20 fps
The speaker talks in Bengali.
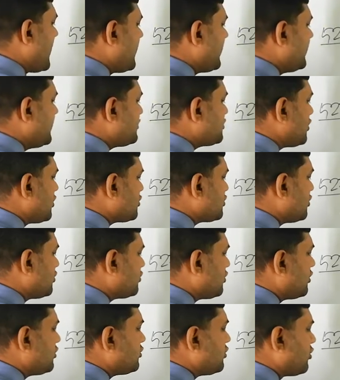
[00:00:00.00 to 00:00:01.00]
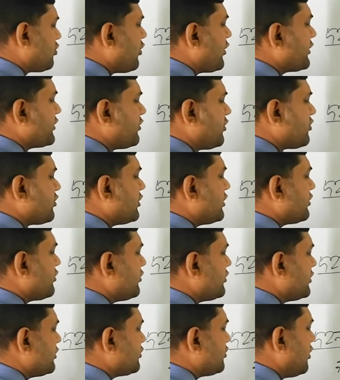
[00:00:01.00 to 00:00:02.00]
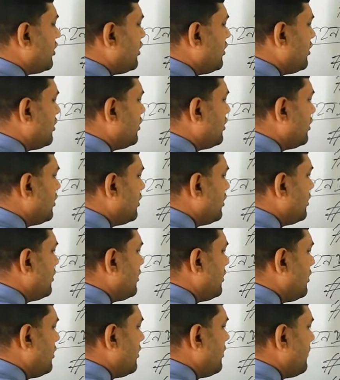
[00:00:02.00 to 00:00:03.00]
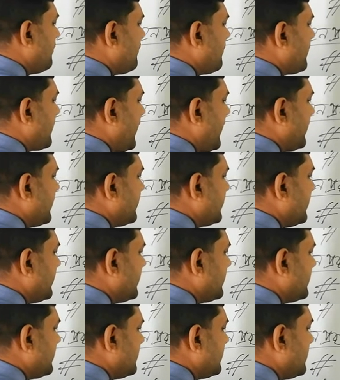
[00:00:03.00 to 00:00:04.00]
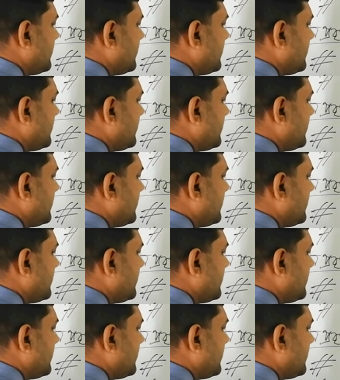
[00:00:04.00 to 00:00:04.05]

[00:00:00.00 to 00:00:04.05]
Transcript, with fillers: প্রাণীর শ্বসনতন্ত্র কয়টি অঙ্গনে গঠিত প্রাণীর